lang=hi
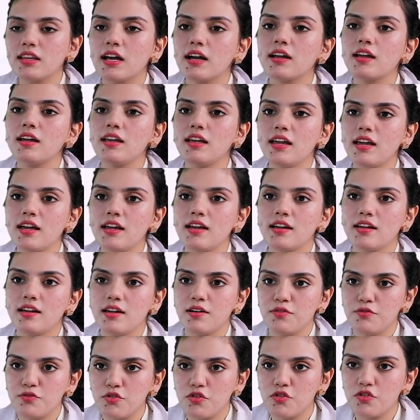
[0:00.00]
ताकि ये है
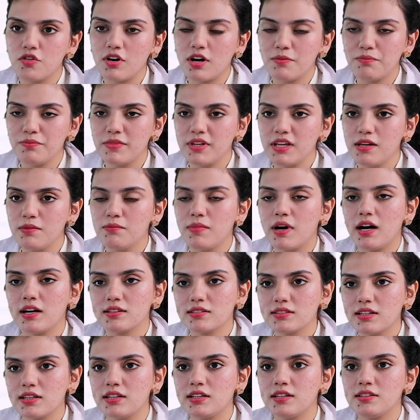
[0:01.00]
कि वो अपनी
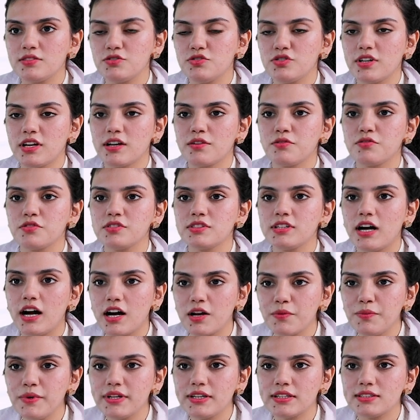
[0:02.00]
बात का जो है वो
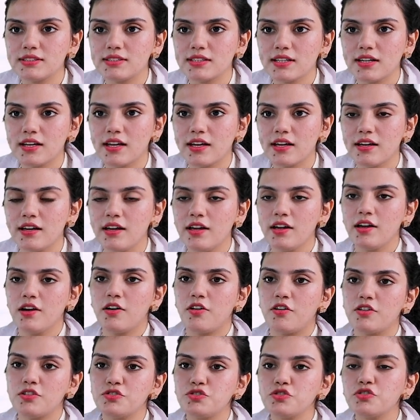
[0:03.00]
इजहार भी कर सकें
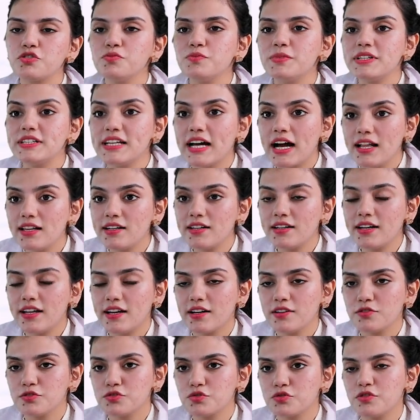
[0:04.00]
और जो उनमें टैलेंट
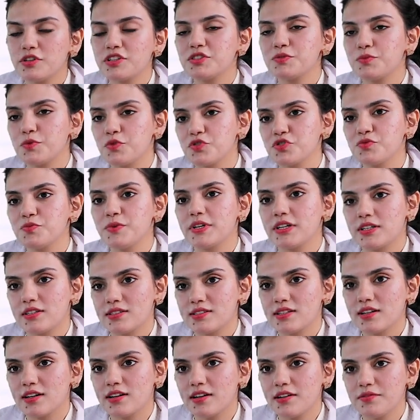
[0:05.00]
है उसको एक्सपोज भी कर
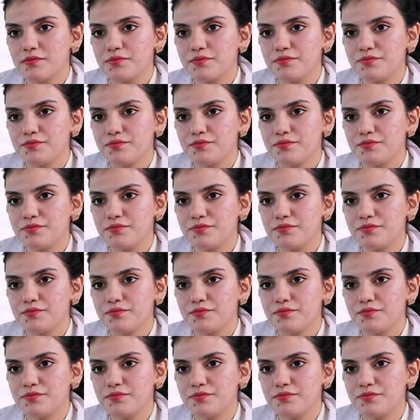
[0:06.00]
सकें